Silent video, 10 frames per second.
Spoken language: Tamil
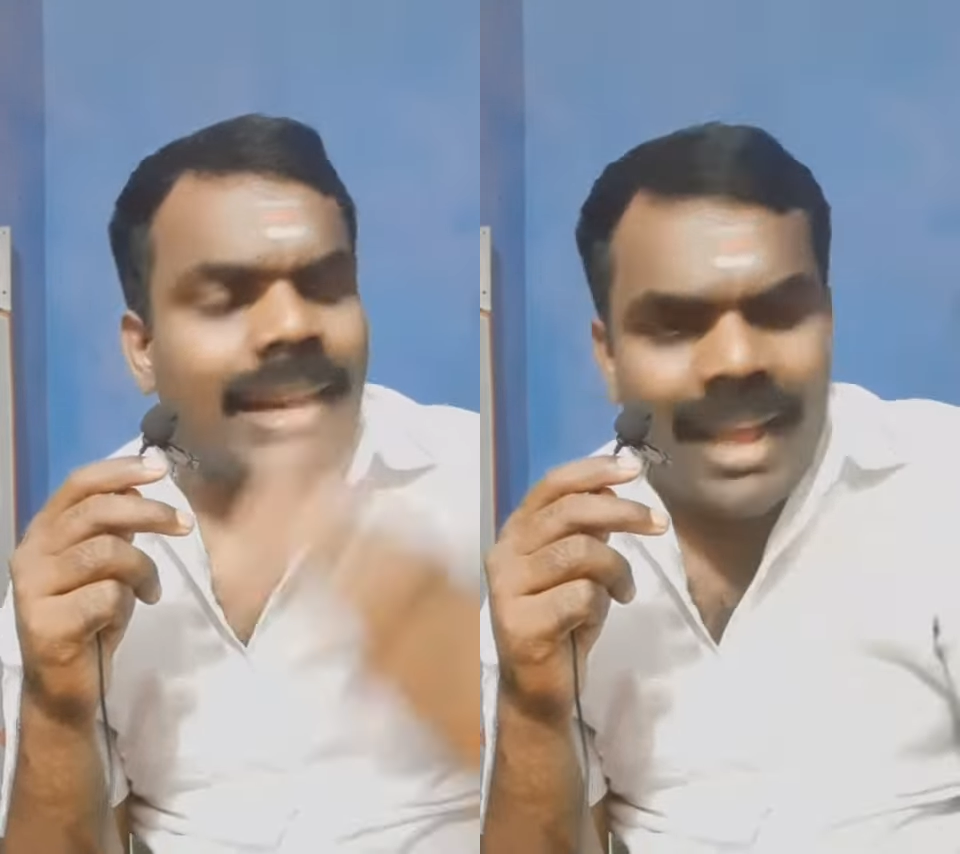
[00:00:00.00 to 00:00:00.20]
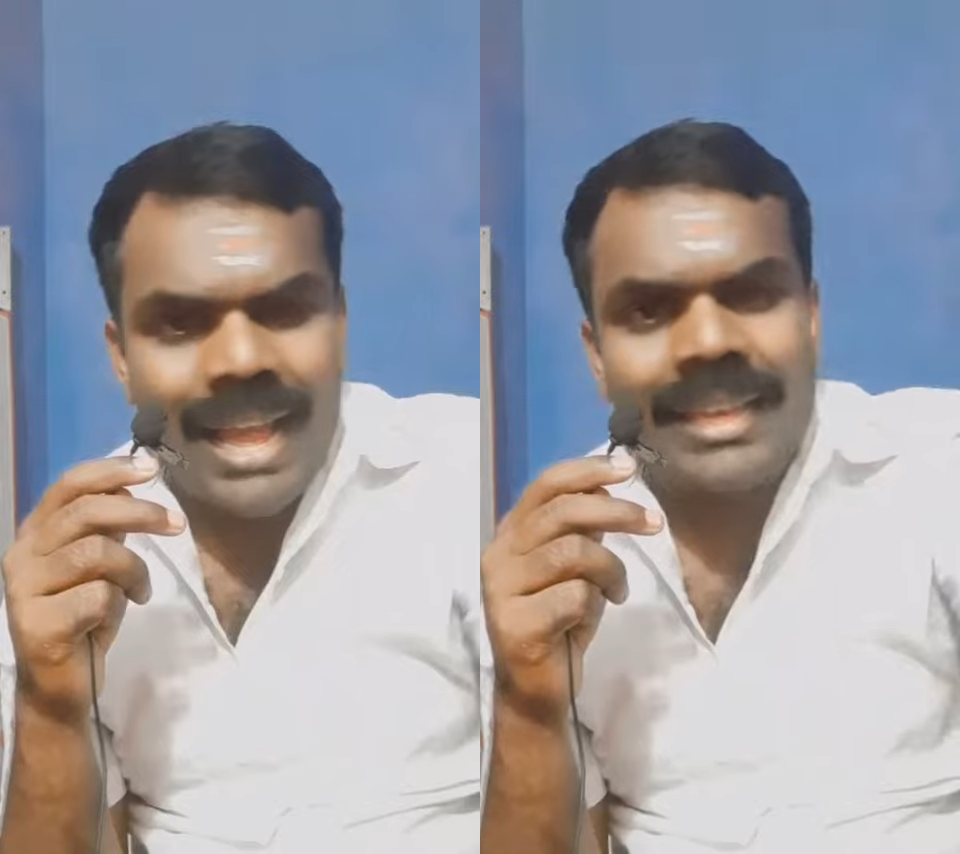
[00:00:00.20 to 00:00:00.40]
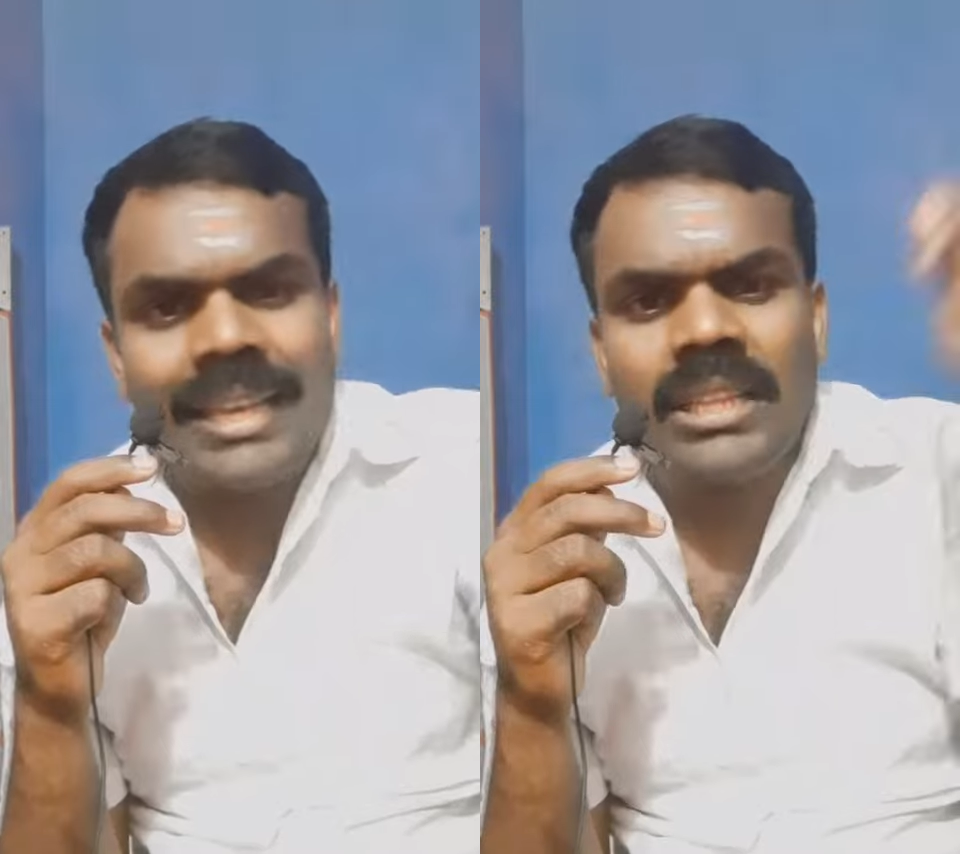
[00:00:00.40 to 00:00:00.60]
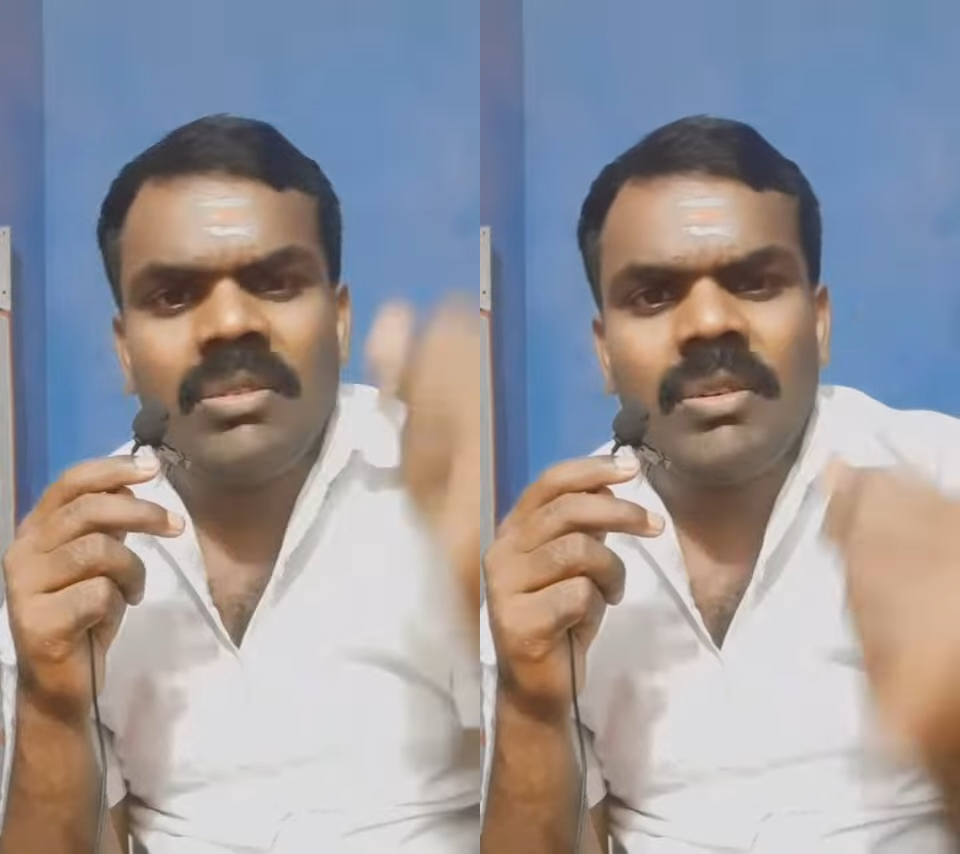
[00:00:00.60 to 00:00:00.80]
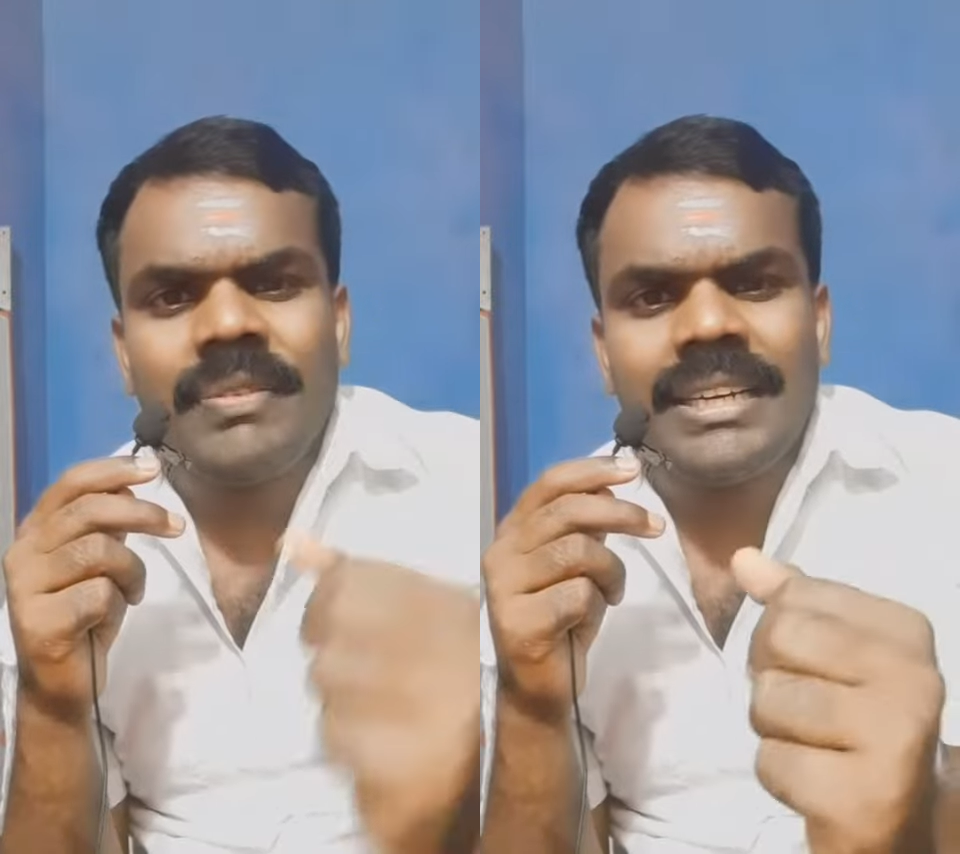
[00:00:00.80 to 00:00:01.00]
நான்
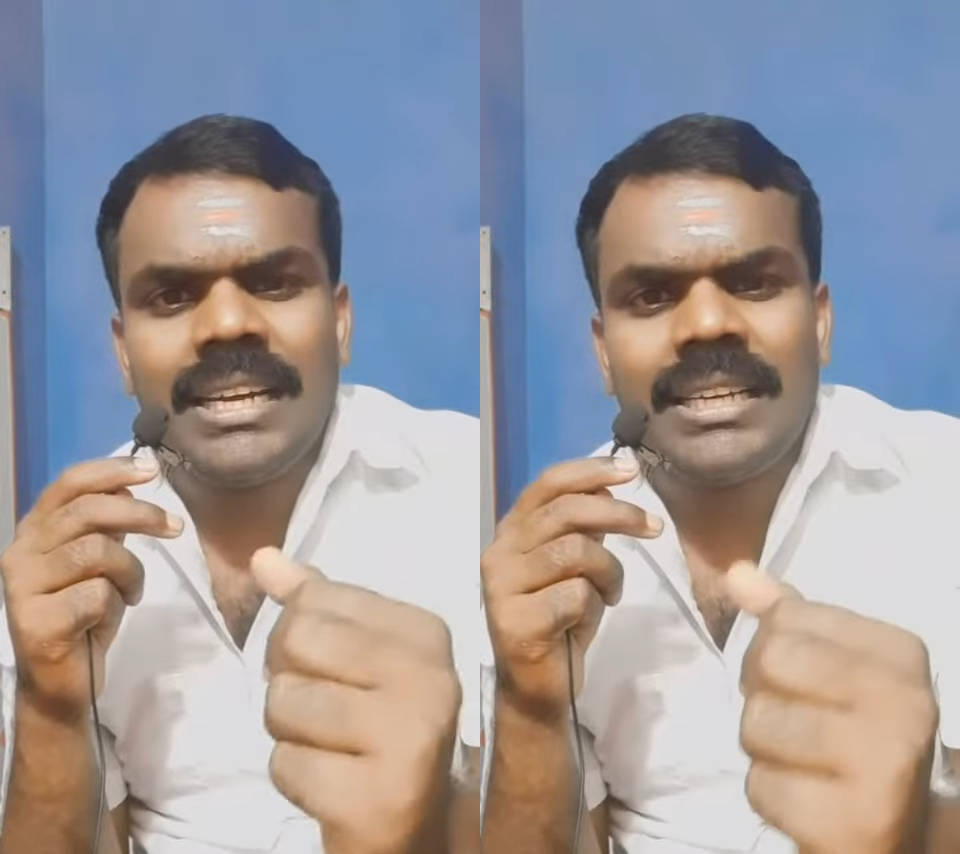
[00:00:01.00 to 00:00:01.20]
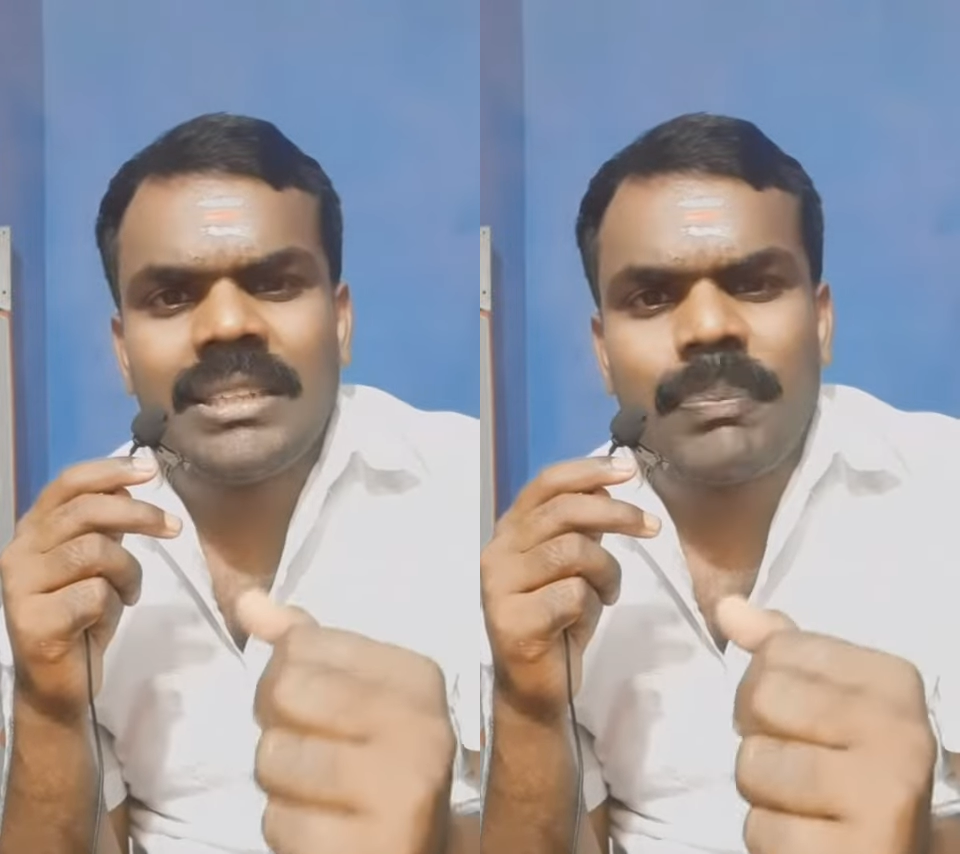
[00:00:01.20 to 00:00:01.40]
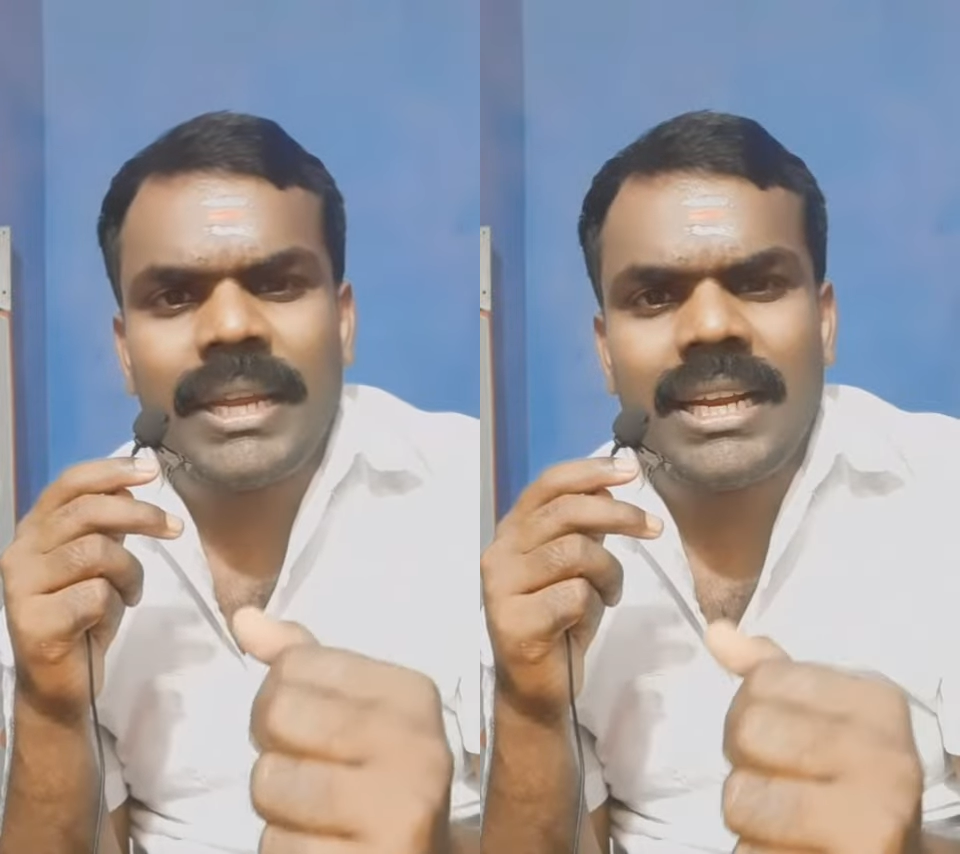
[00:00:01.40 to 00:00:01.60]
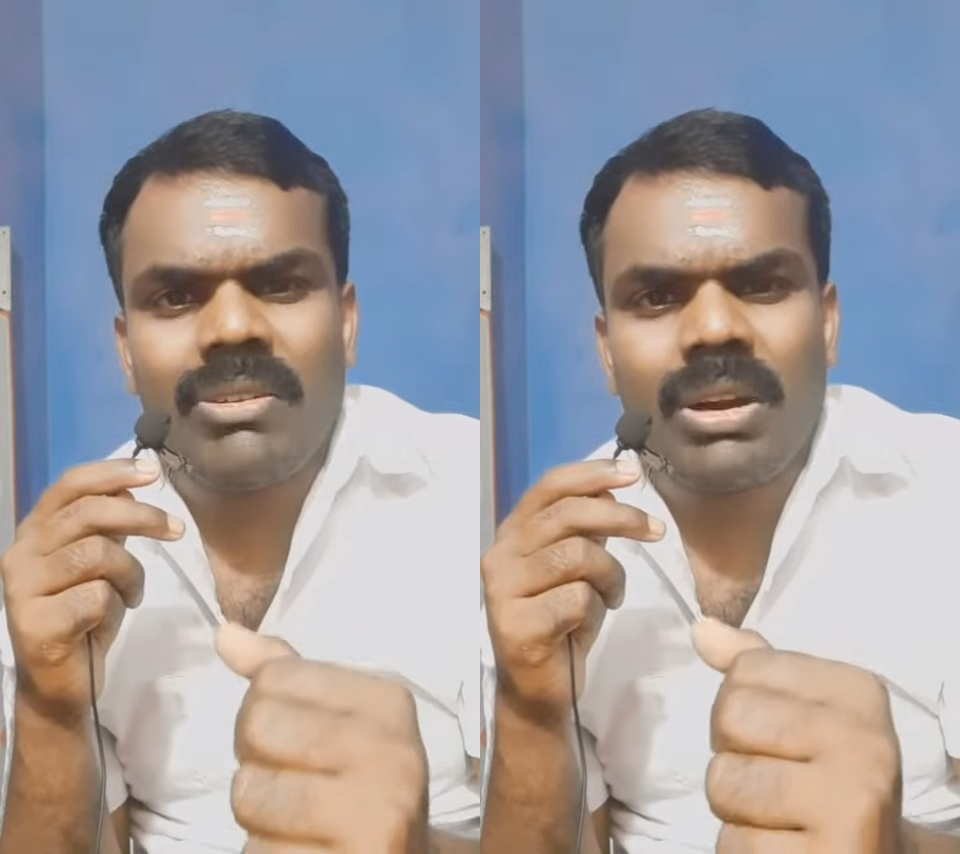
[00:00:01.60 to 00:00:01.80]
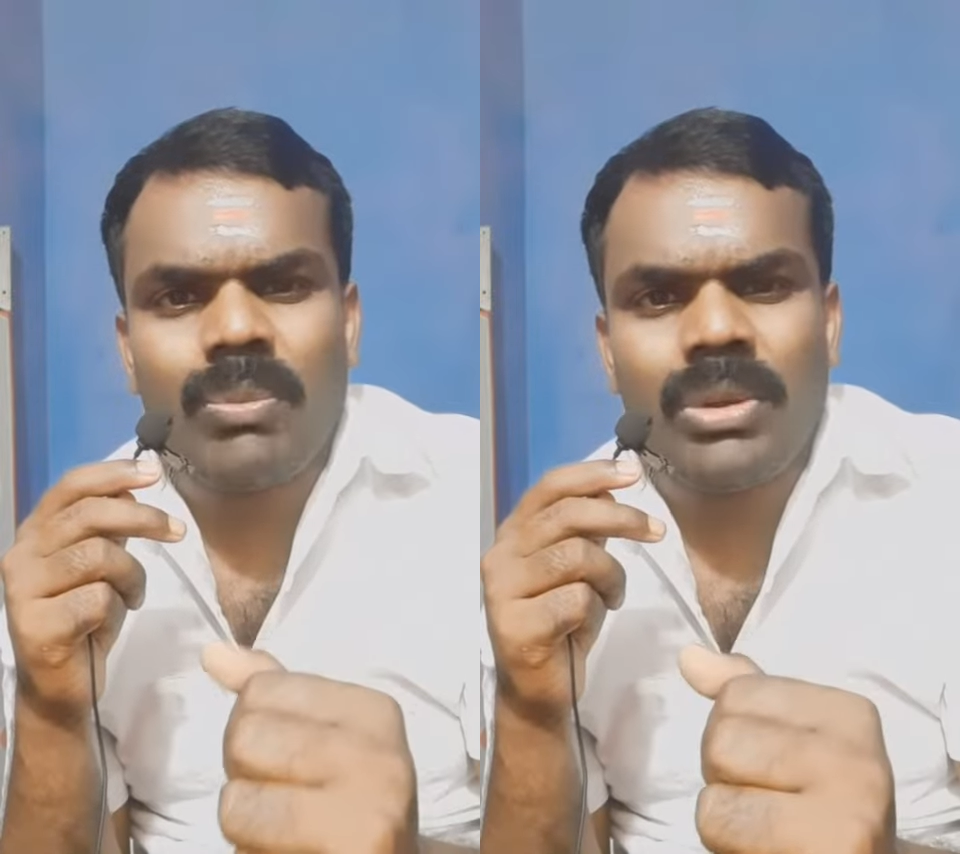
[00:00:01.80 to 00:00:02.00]
அங்கேருந்து வீட்டிலேருந்து
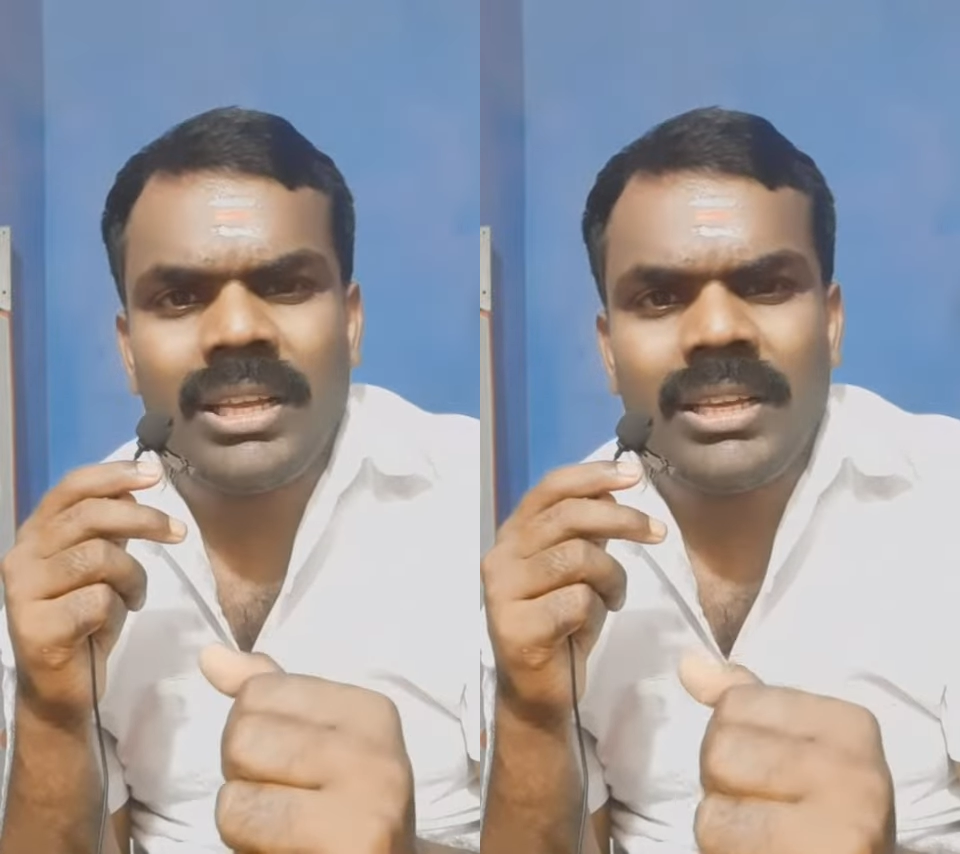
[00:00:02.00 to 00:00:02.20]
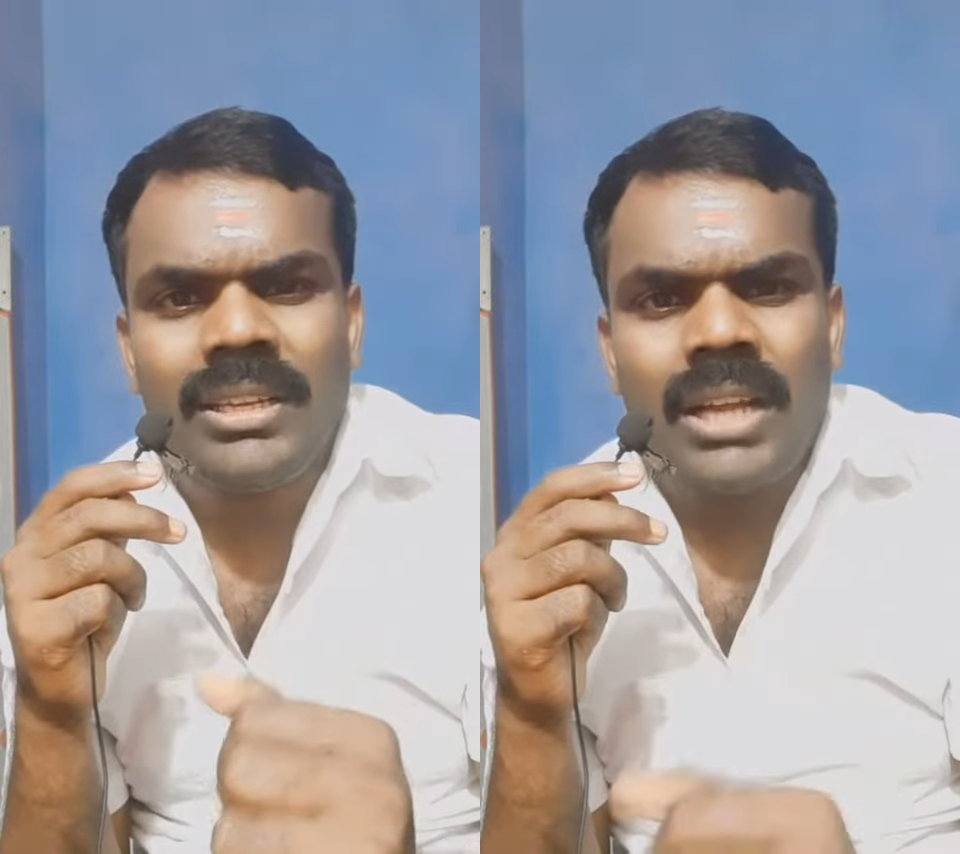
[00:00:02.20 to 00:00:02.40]
பைக்கில் வரும்போது